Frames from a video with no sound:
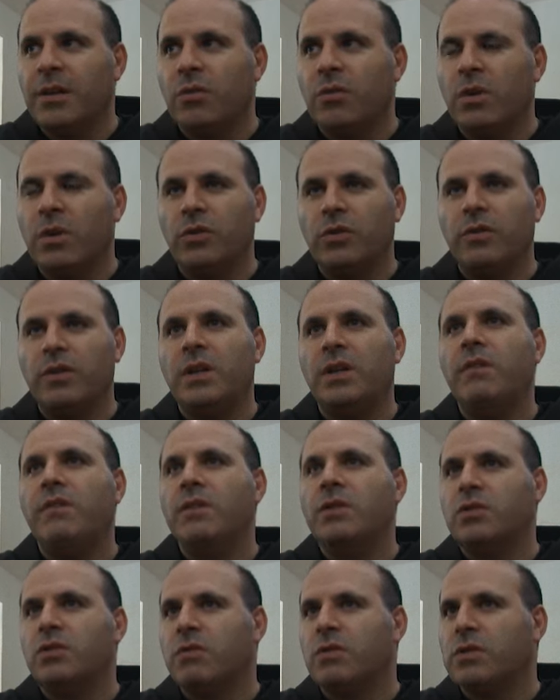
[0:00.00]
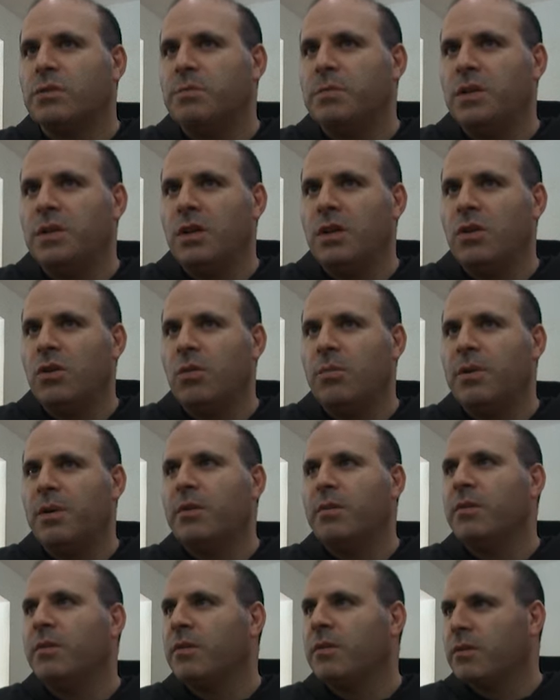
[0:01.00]
quando venne il vescovo Spinillo
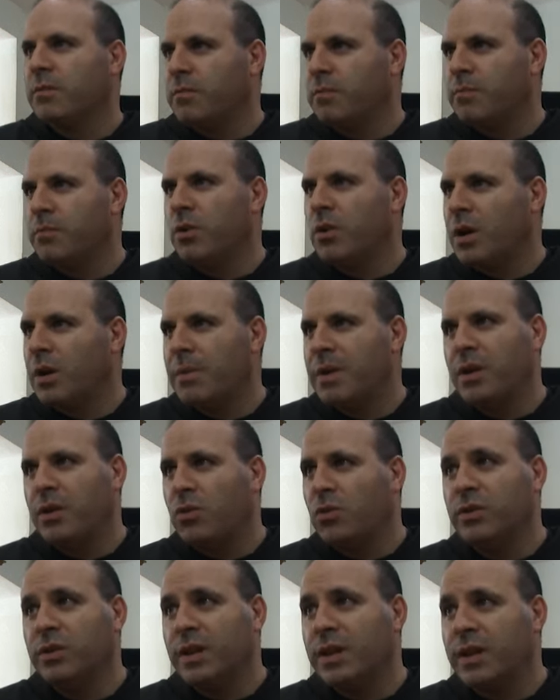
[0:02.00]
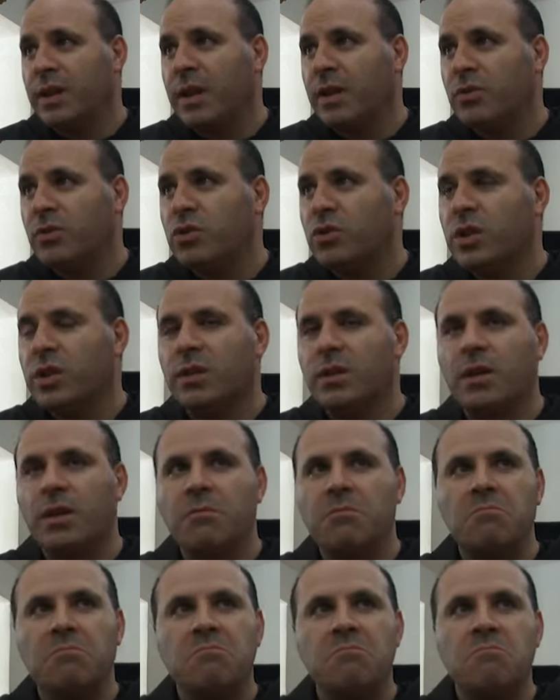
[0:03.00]
per eh, proclamare con decreto,
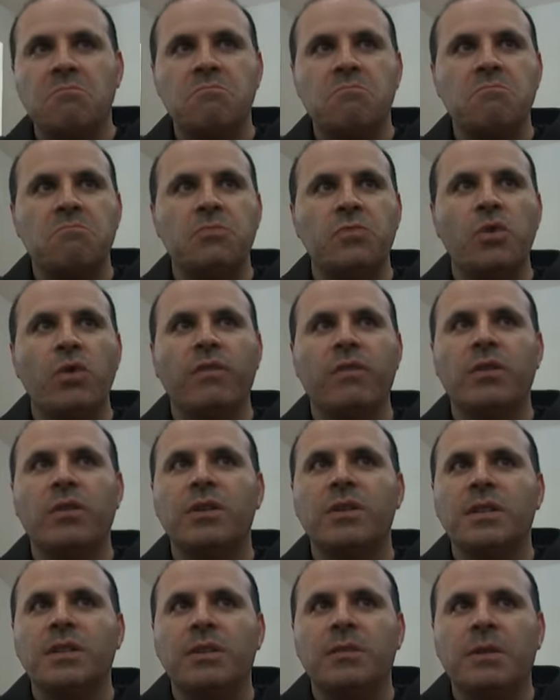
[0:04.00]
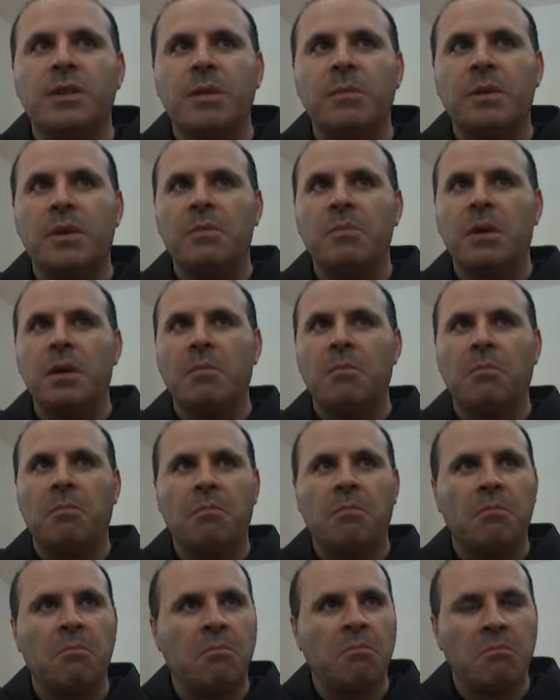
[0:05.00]
eccetera, noi fino a una settimana prima,
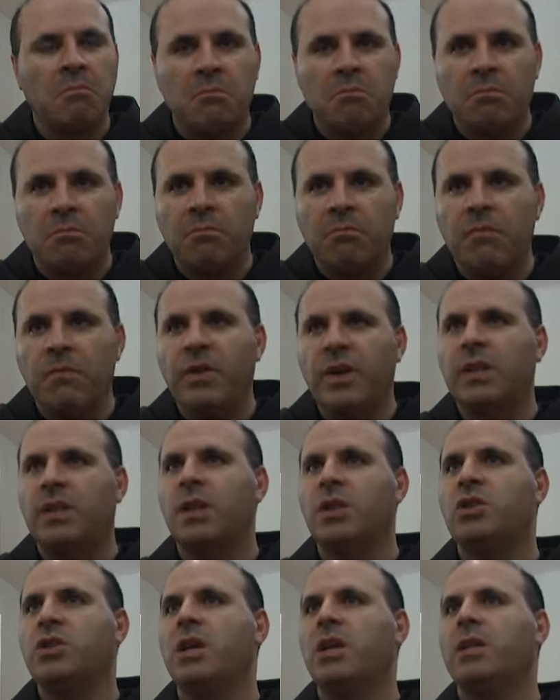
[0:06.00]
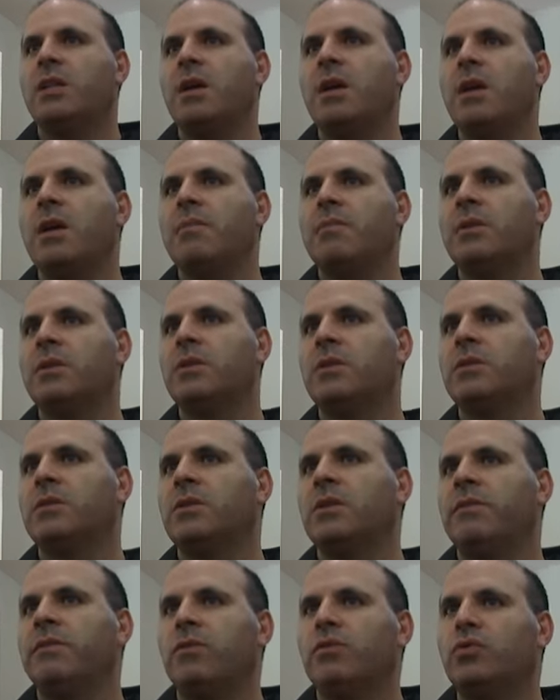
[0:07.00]
va la gente, eh, ma
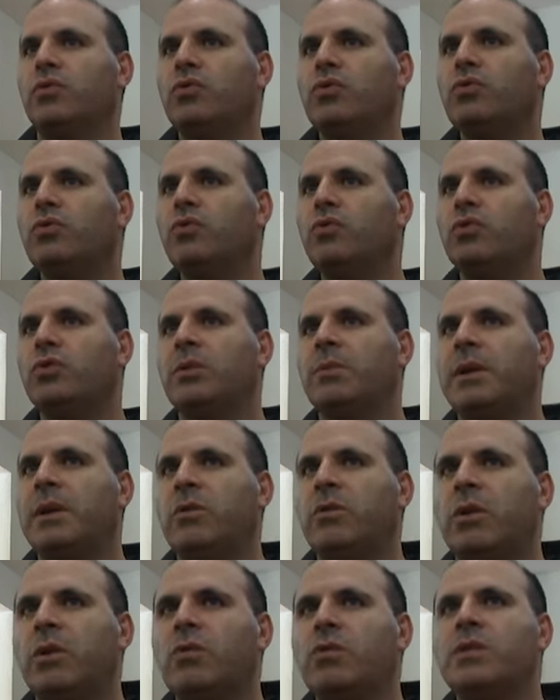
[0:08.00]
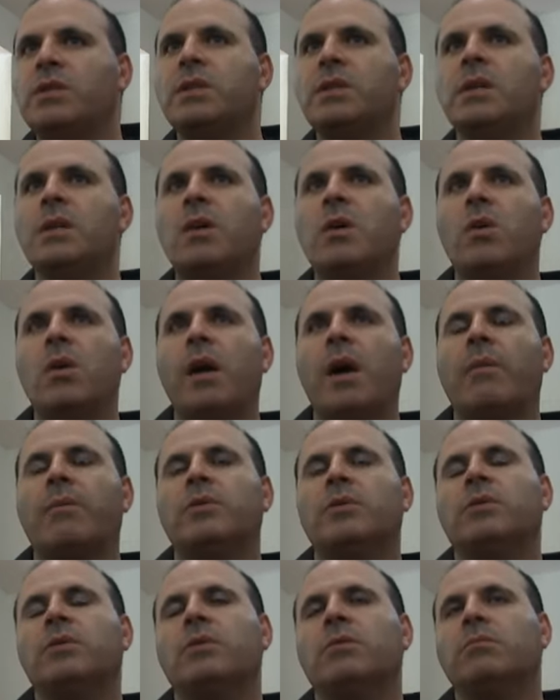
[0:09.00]
si è venuto tutto, ma allora così, con
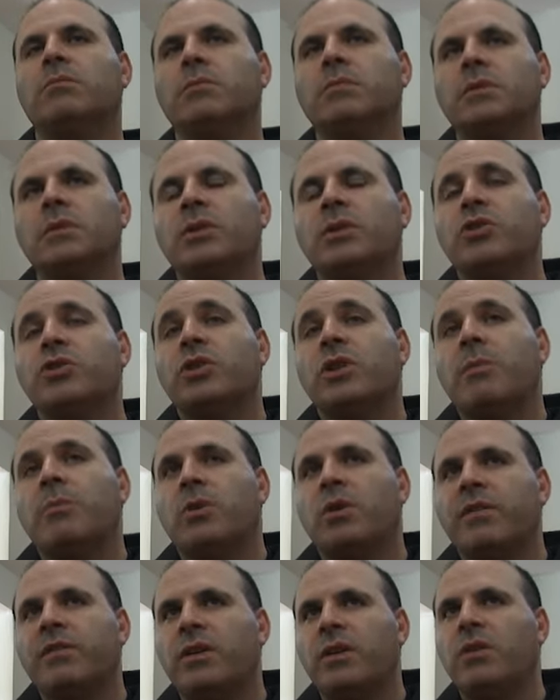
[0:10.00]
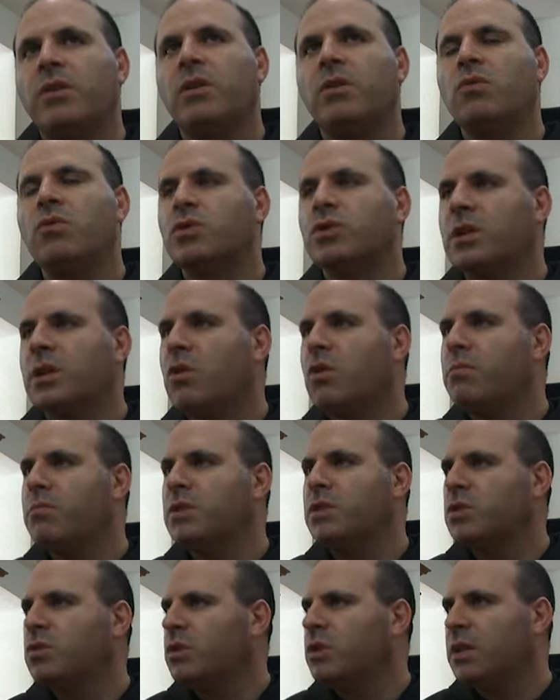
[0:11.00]
l'altro, no, non lasciamo che fanno il corso, la
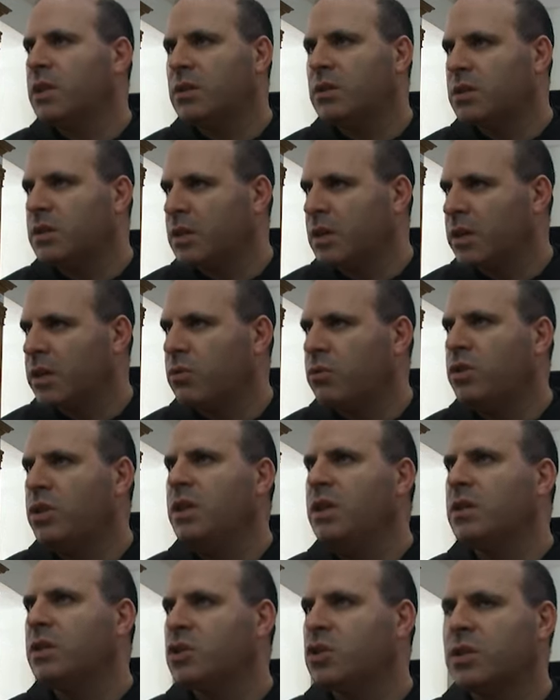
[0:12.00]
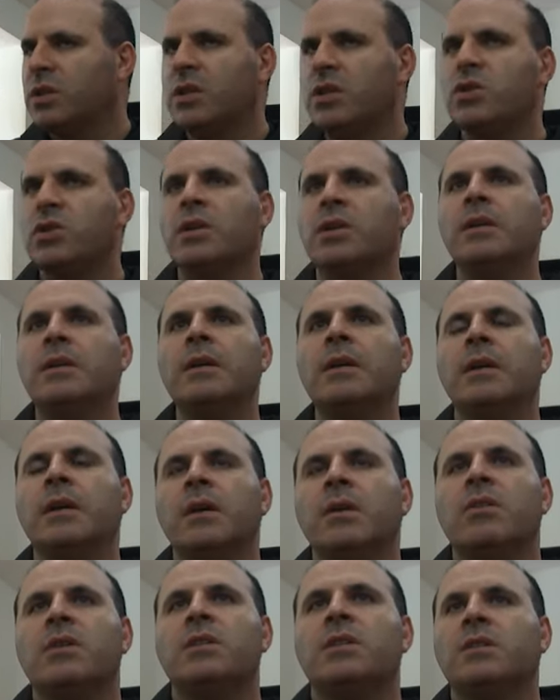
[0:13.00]
commissione tanto si era riunita, eccetera, eccetera.
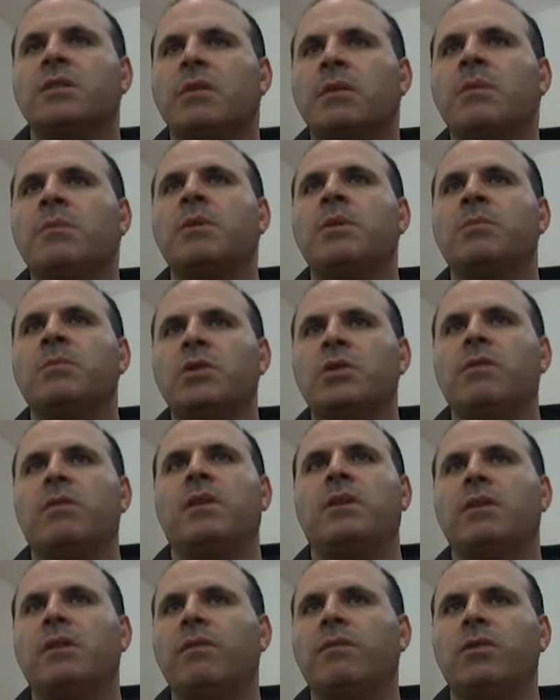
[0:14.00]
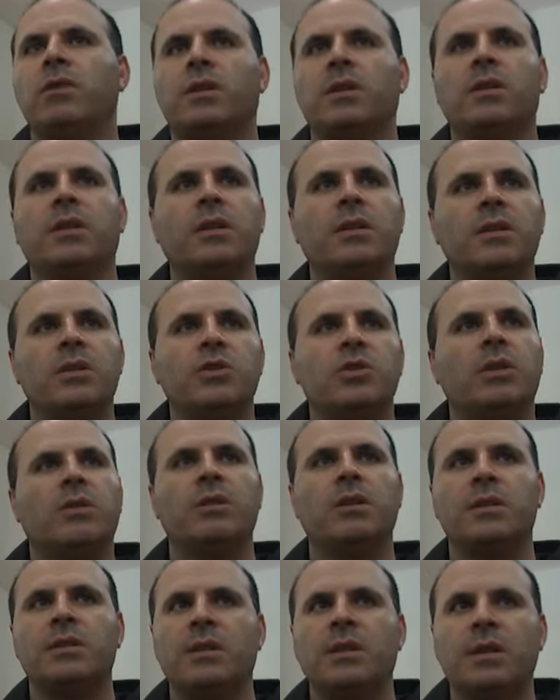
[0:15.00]
La settimana prima c'era la telefonata da
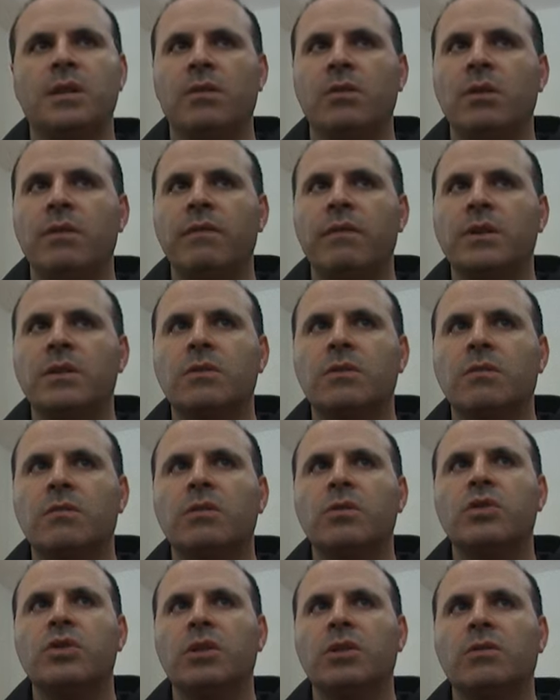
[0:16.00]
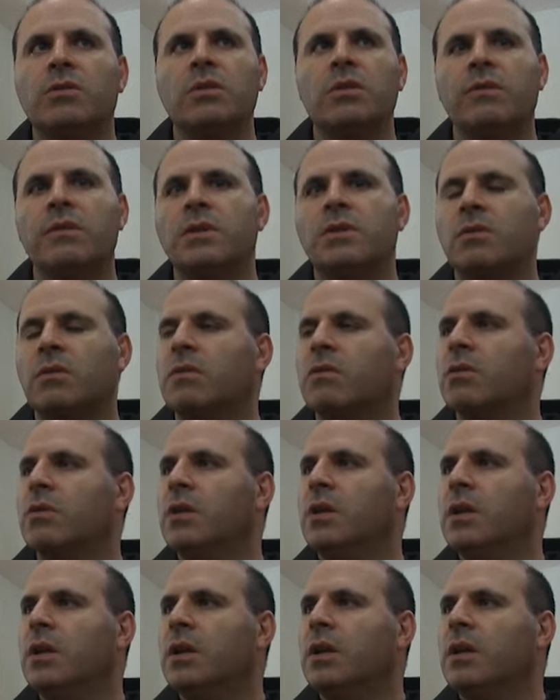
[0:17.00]
Teggiano, dal segreto del vescovo, dicendo che il
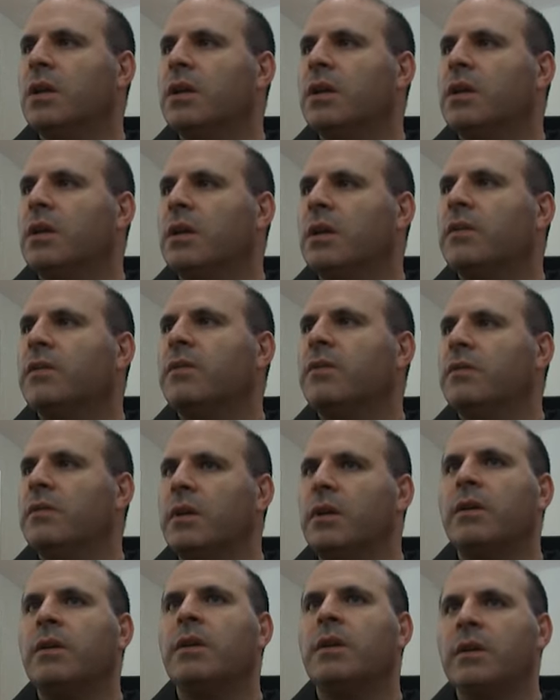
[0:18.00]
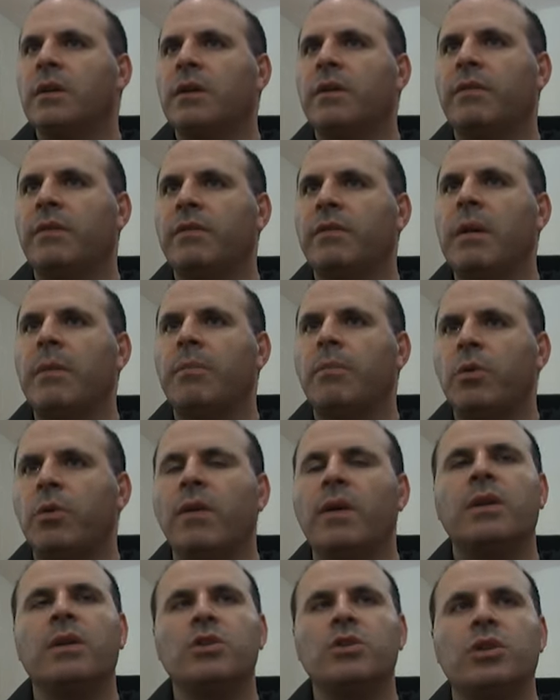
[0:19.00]
vescovo eh, eh, aveva
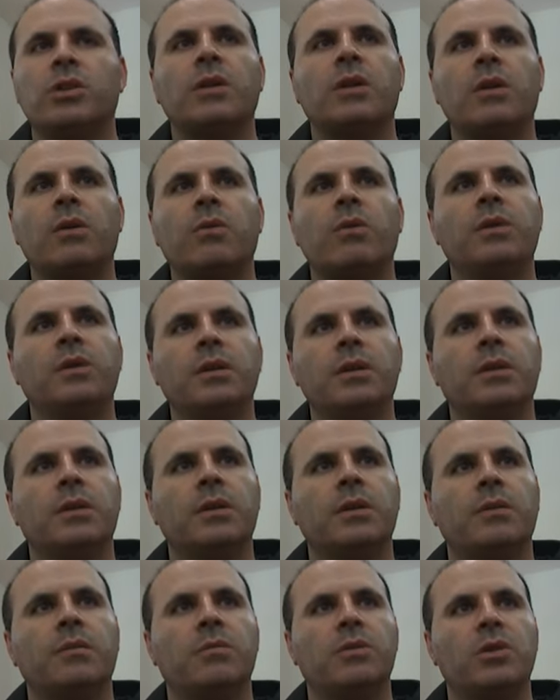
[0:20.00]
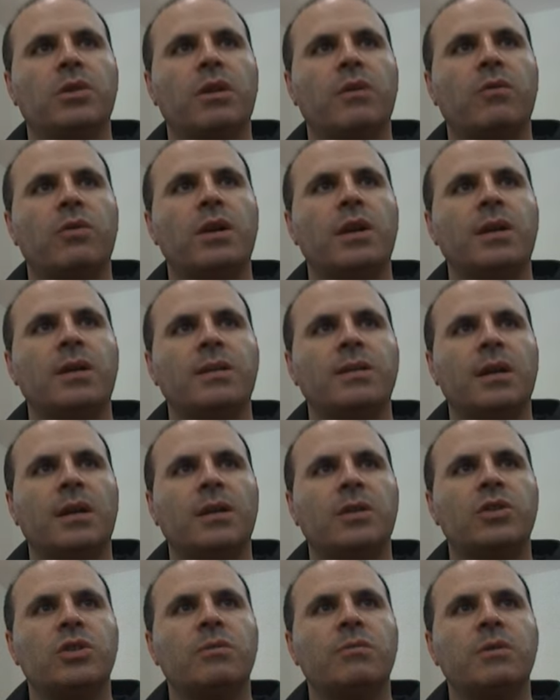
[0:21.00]
provato, eccetera, quindi eh, bisognava
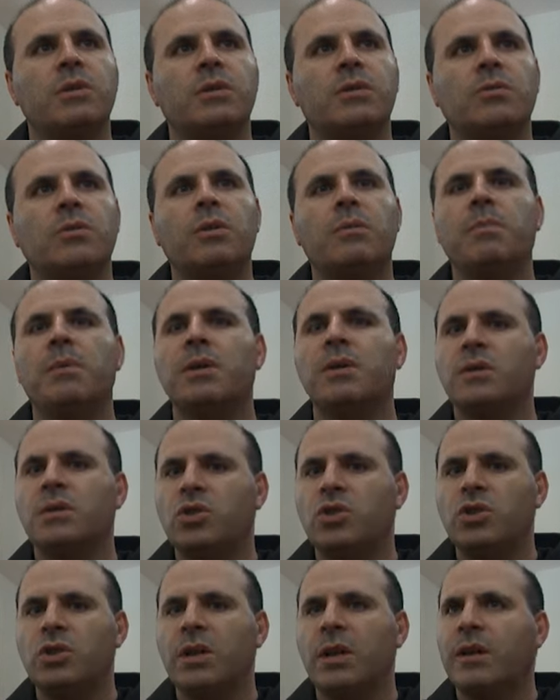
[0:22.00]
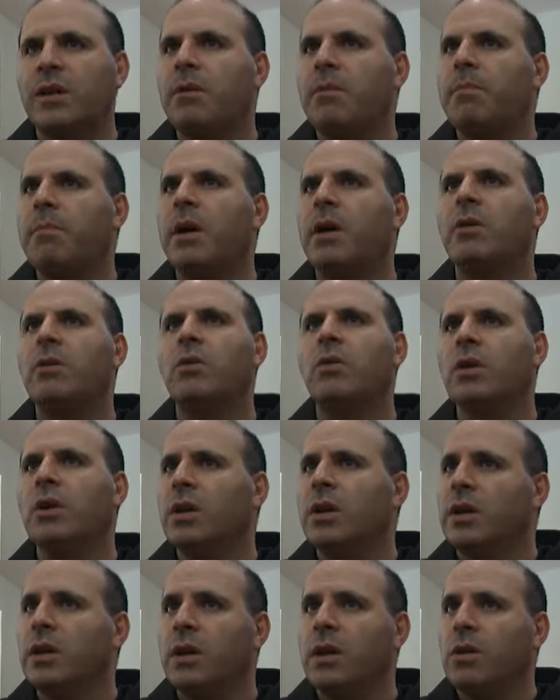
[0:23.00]
organizzare la celebrazione per sigillare il panno
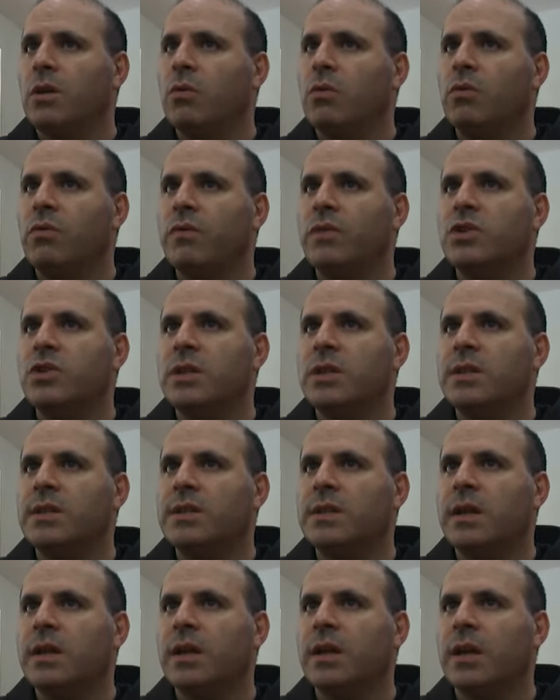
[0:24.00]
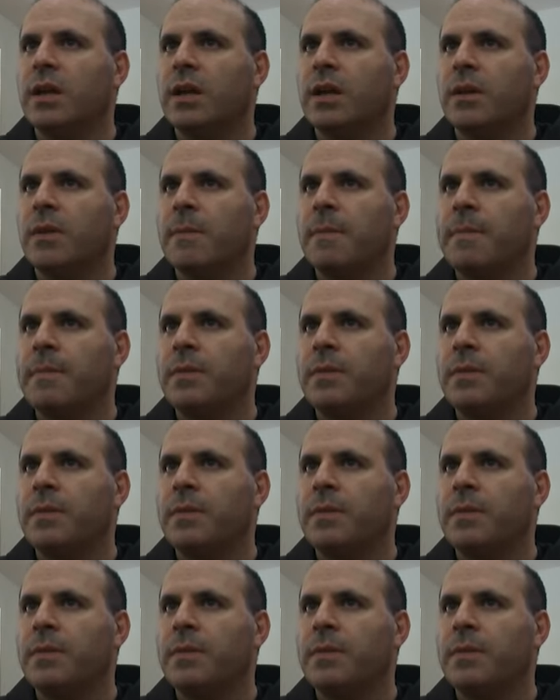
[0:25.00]
e ufficializzare